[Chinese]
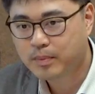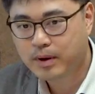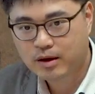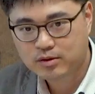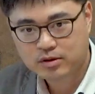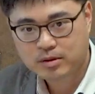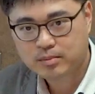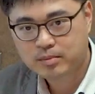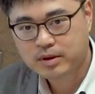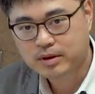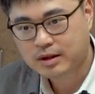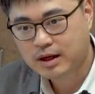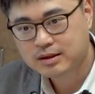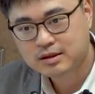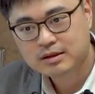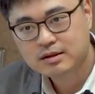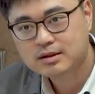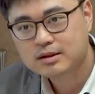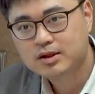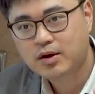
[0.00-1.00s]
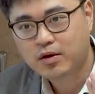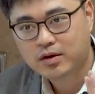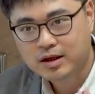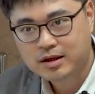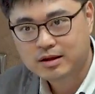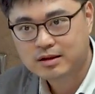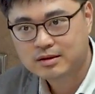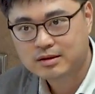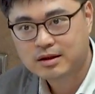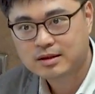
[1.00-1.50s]
标准品，它真的是有一
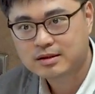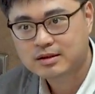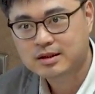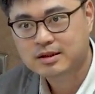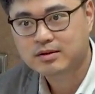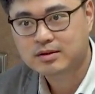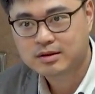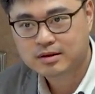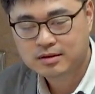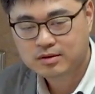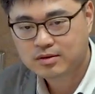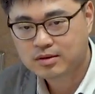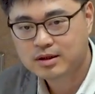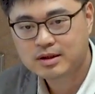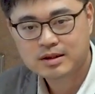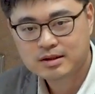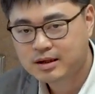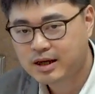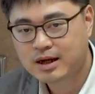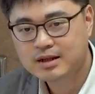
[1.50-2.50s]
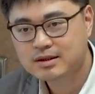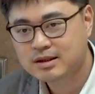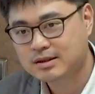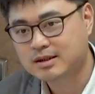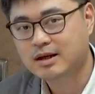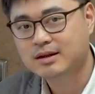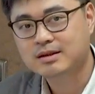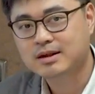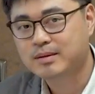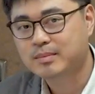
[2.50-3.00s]
个人 sequence 的，因为 cancer
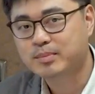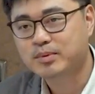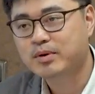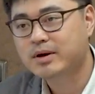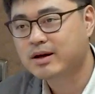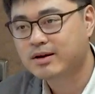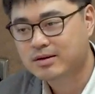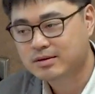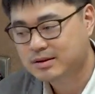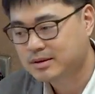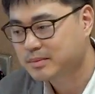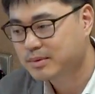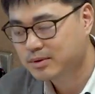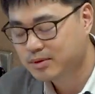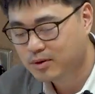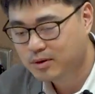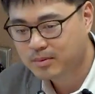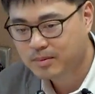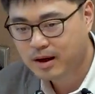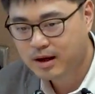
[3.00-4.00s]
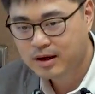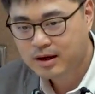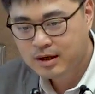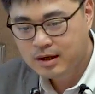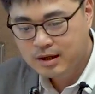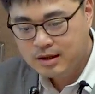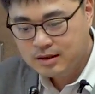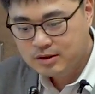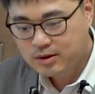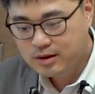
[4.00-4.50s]
简体不会有这么多嘛。
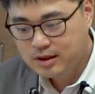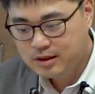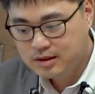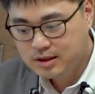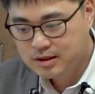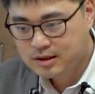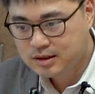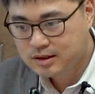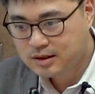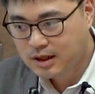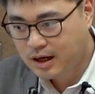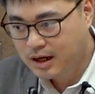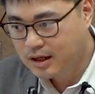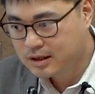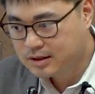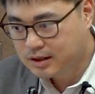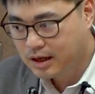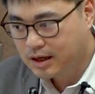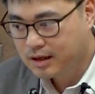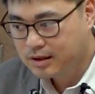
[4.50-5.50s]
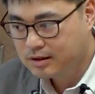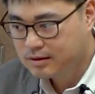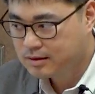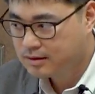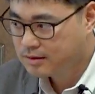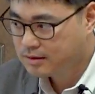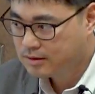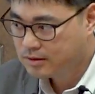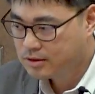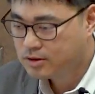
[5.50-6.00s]
所以其实大概在
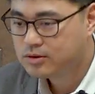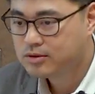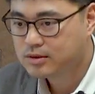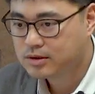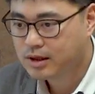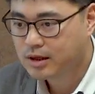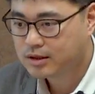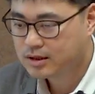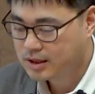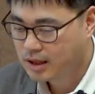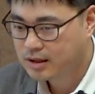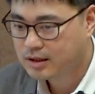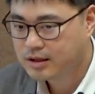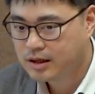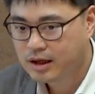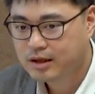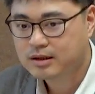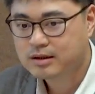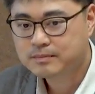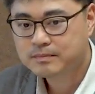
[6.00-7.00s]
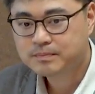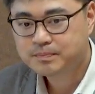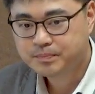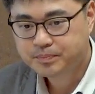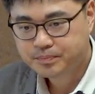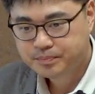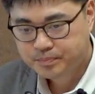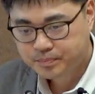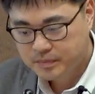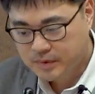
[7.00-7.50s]
去年前年
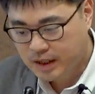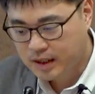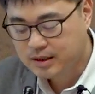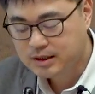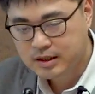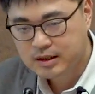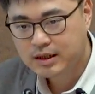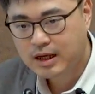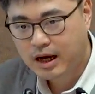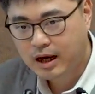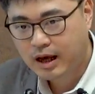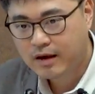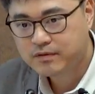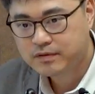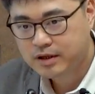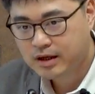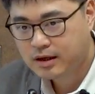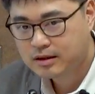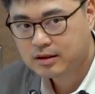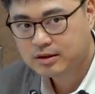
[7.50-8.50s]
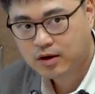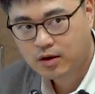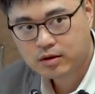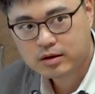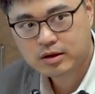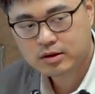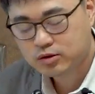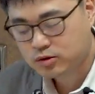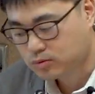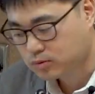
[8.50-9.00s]
也是一样，FDA 的同一
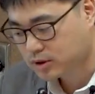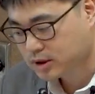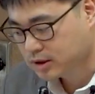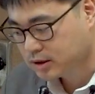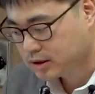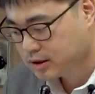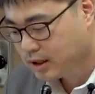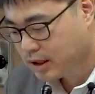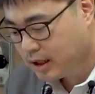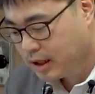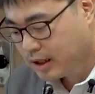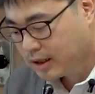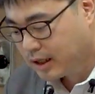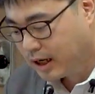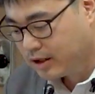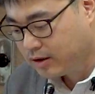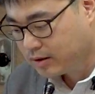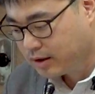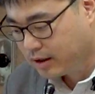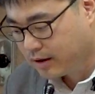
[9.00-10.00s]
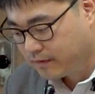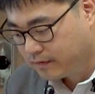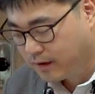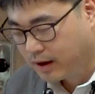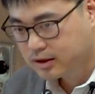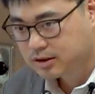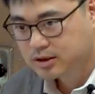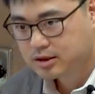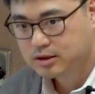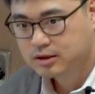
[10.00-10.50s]
个组织，它用了一个
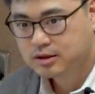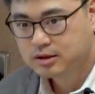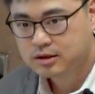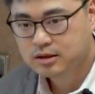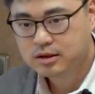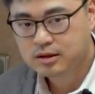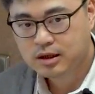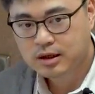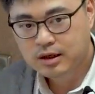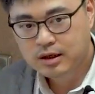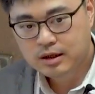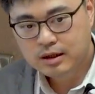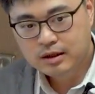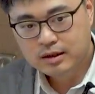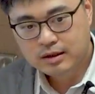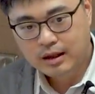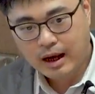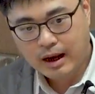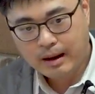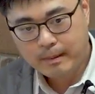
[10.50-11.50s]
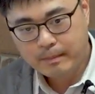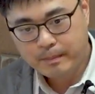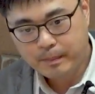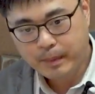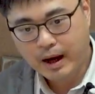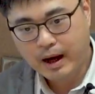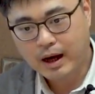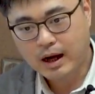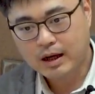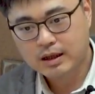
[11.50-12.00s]
方式是，它
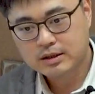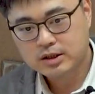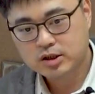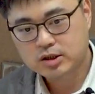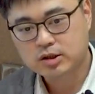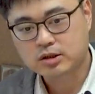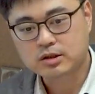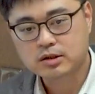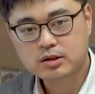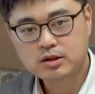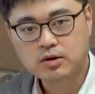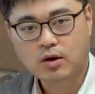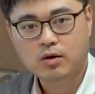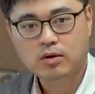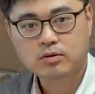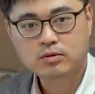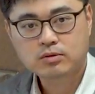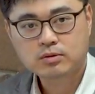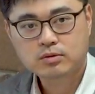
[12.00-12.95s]
把十种